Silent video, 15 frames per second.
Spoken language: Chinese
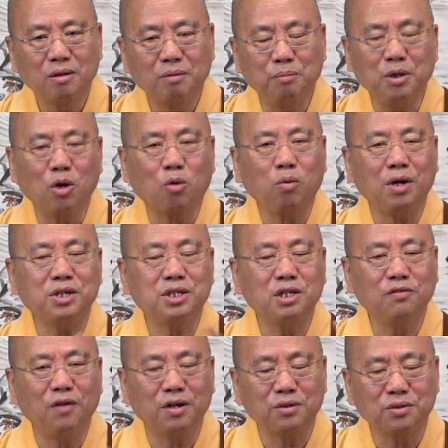没有关
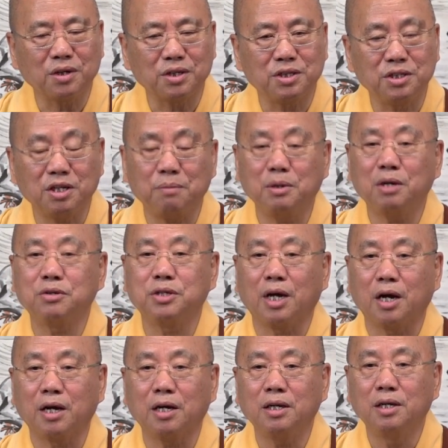西方这个世界没有
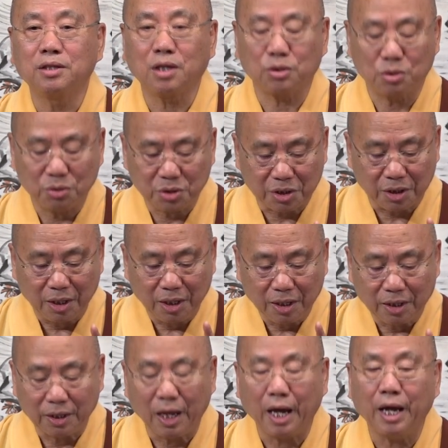讲啊，到就是
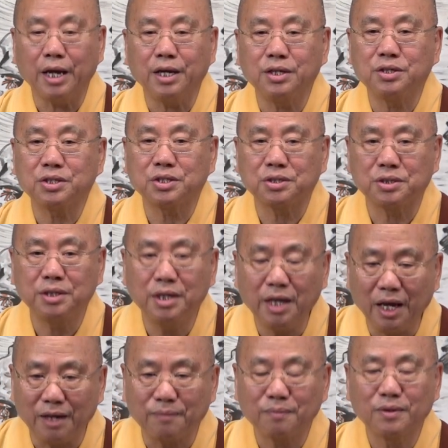乃至十
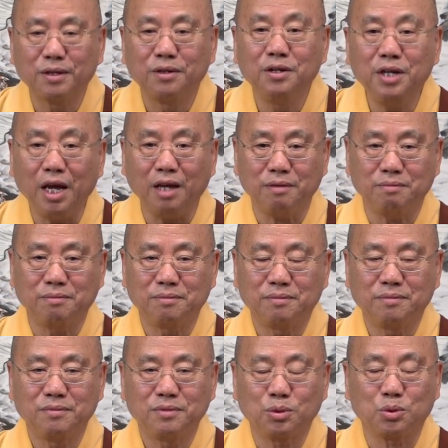念，念
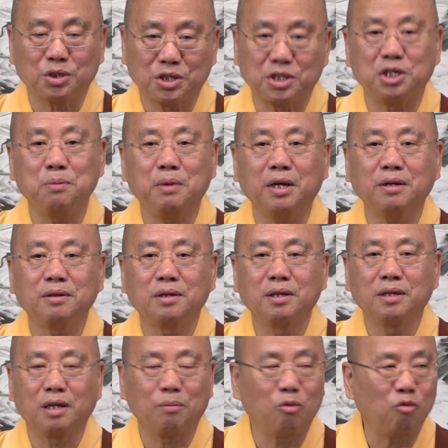就是持名。
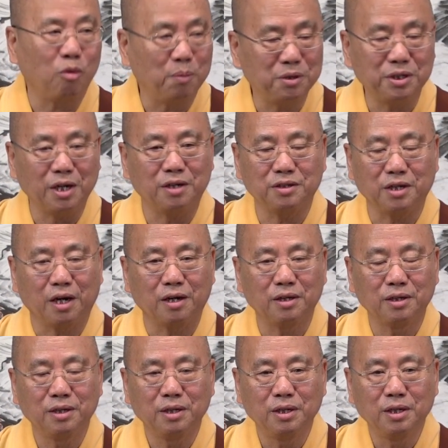那么我们这样讲，
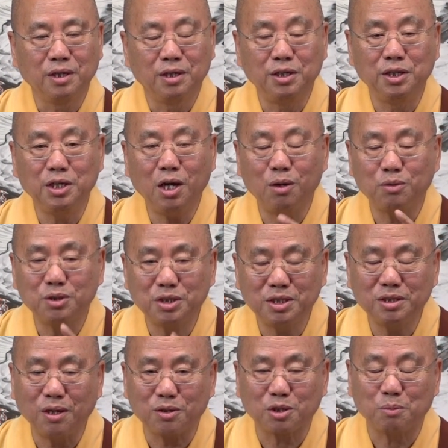你要
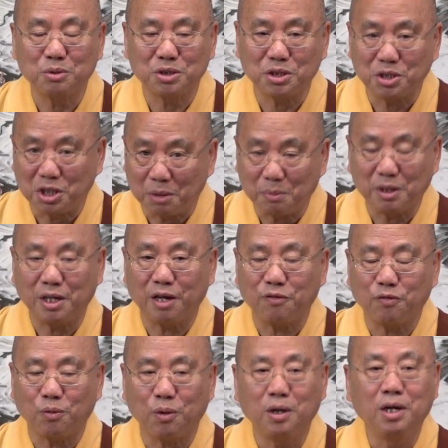知道什么是持名念
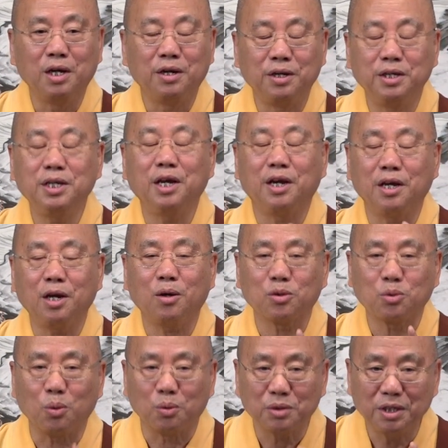佛，你也要
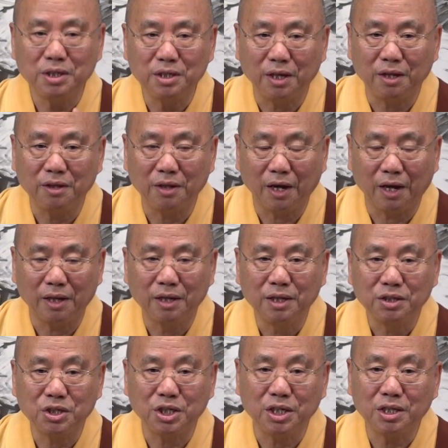懂得一点点
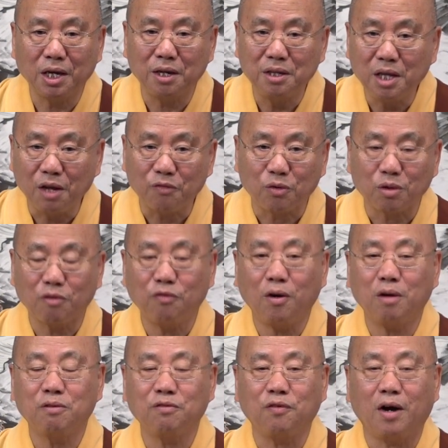其他念佛的
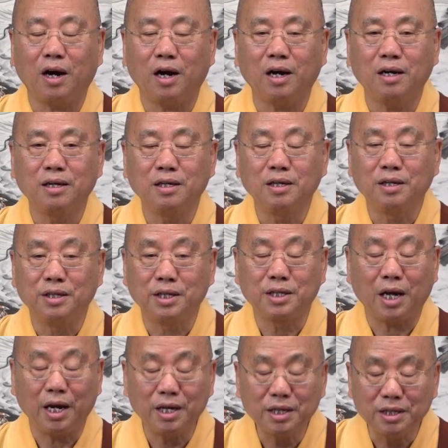方法。你
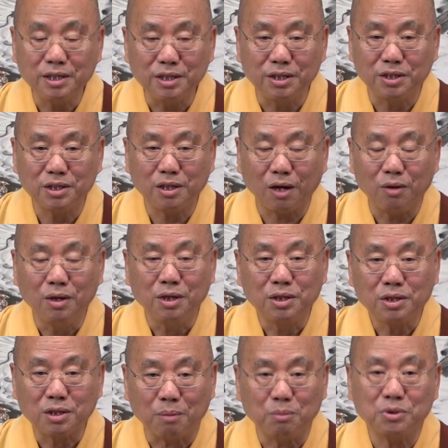才可以知道
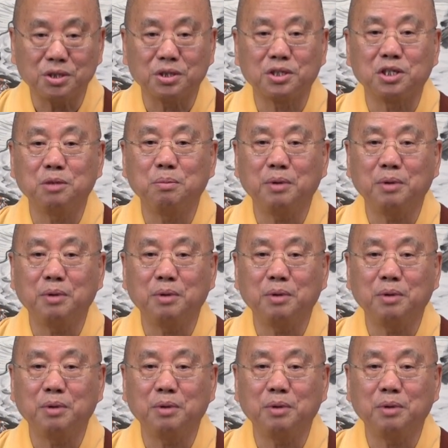什么是齐